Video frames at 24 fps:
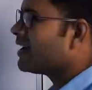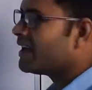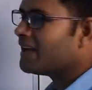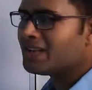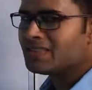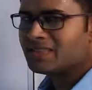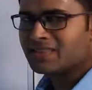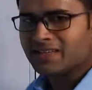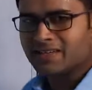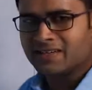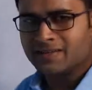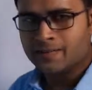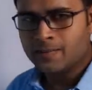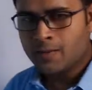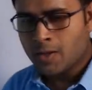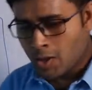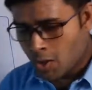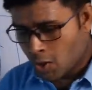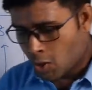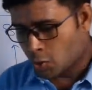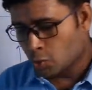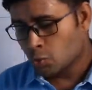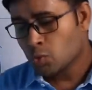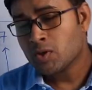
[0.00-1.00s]
रहा है तीन
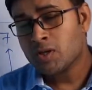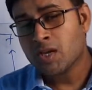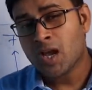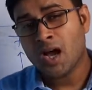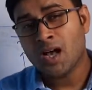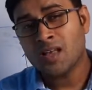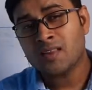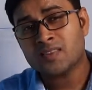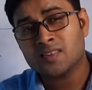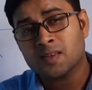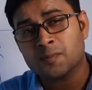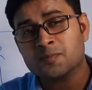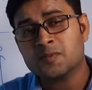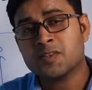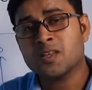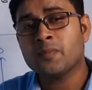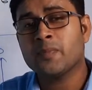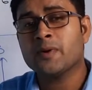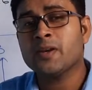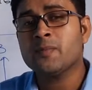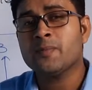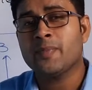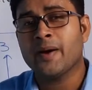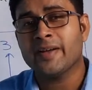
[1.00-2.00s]
तो यहाँ सबसे
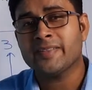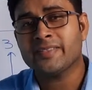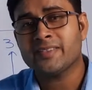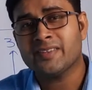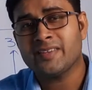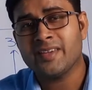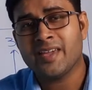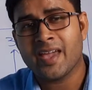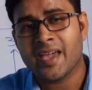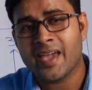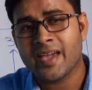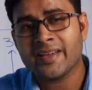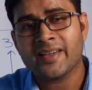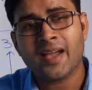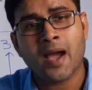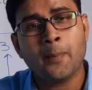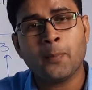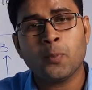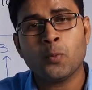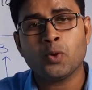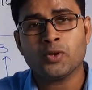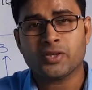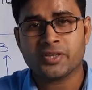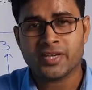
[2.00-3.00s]
बड़ी बात यह है कि
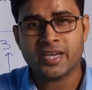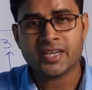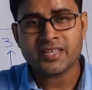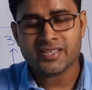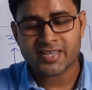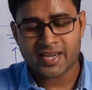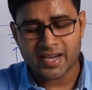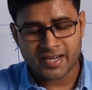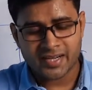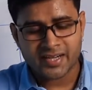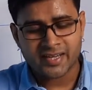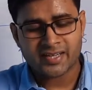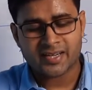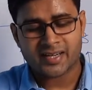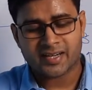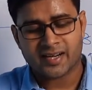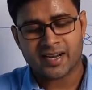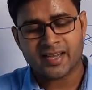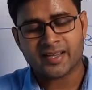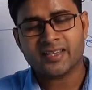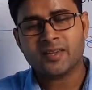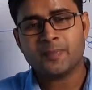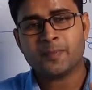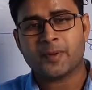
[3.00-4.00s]
आपको ये चेक नहीं
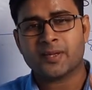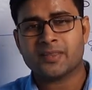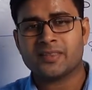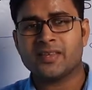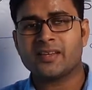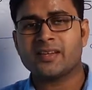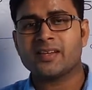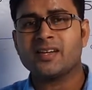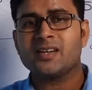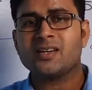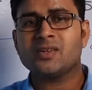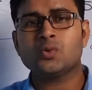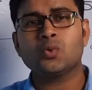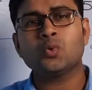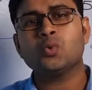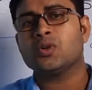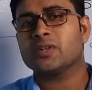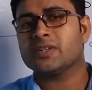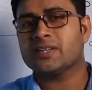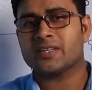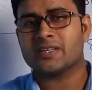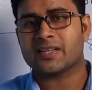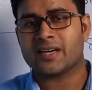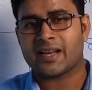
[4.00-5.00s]
करना कि प्रत्येक के टू
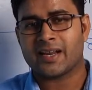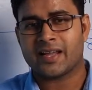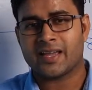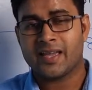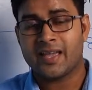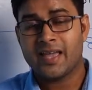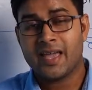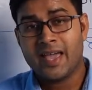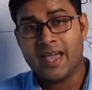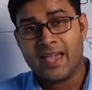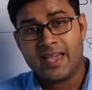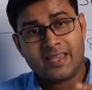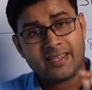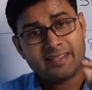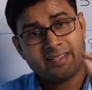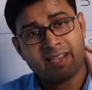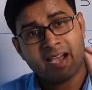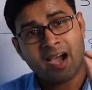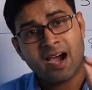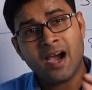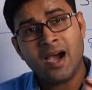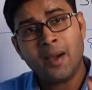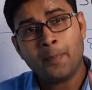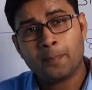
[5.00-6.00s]
डिजिट आ रहे हैं
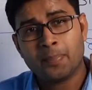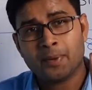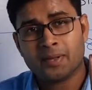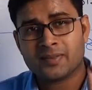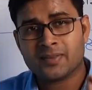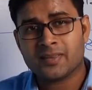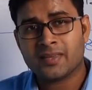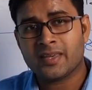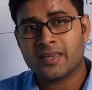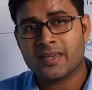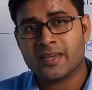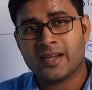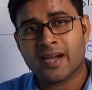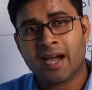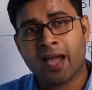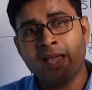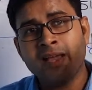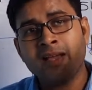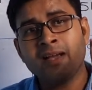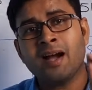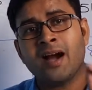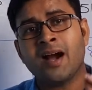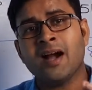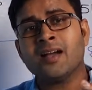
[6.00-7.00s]
यहाँ प्रत्येक इकाई
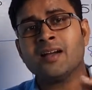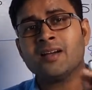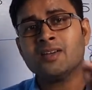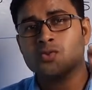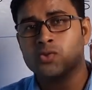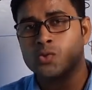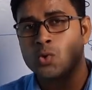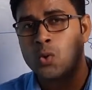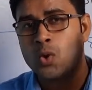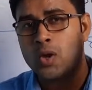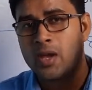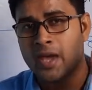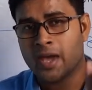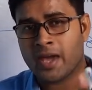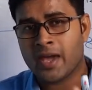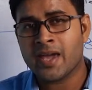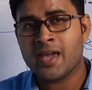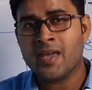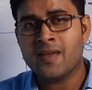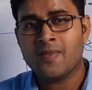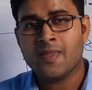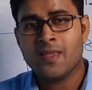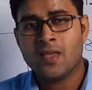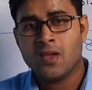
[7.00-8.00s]
का अंक जो है
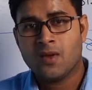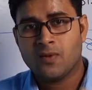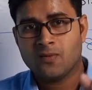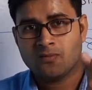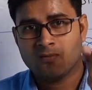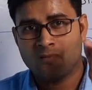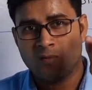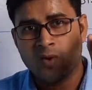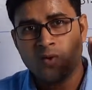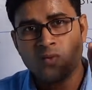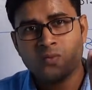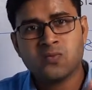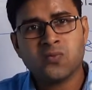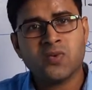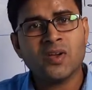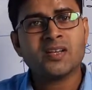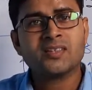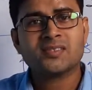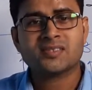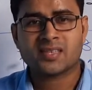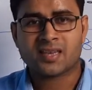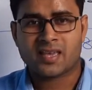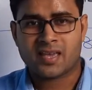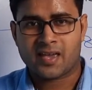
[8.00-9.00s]
वो
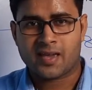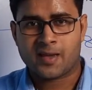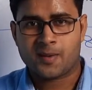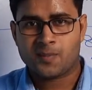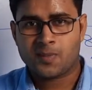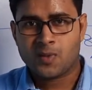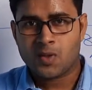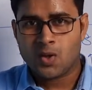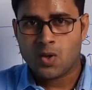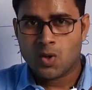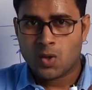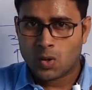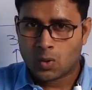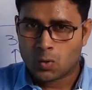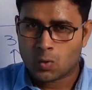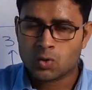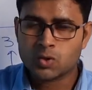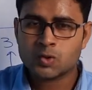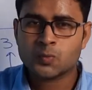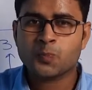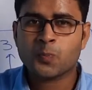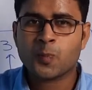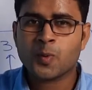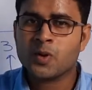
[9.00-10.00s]
फिक्स है
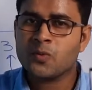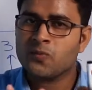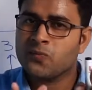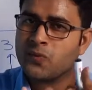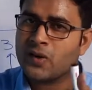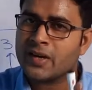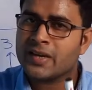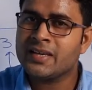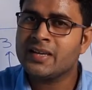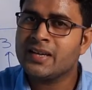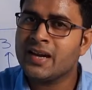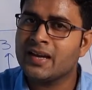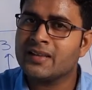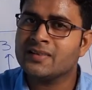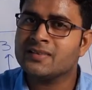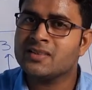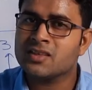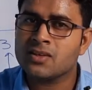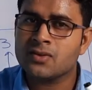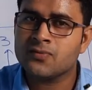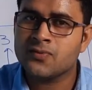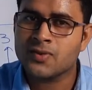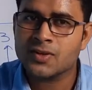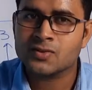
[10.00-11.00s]
उस पर वही
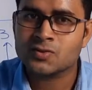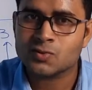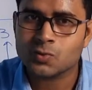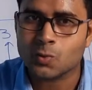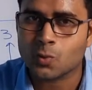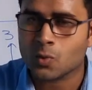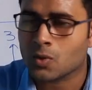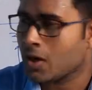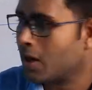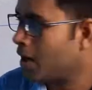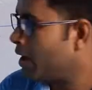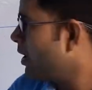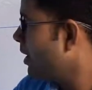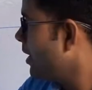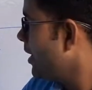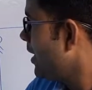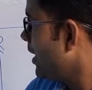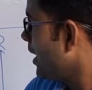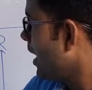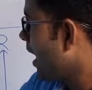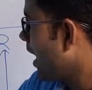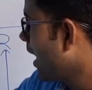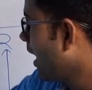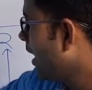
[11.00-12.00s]
आंसर फिक्स होगा
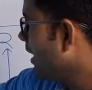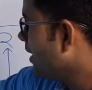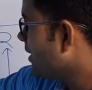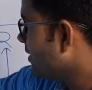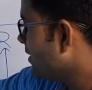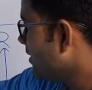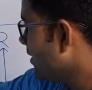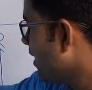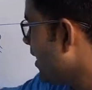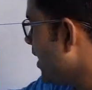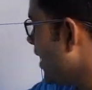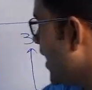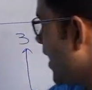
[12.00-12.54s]
अगर ये